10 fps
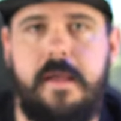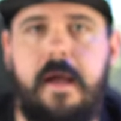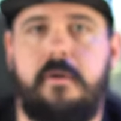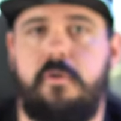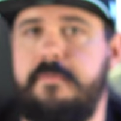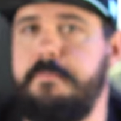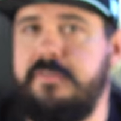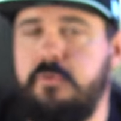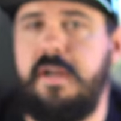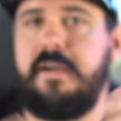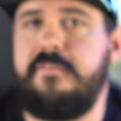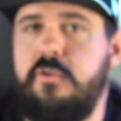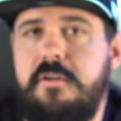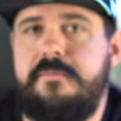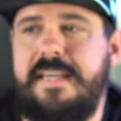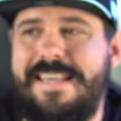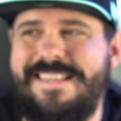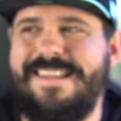Ja, und wenn man so lange zockt wie ich,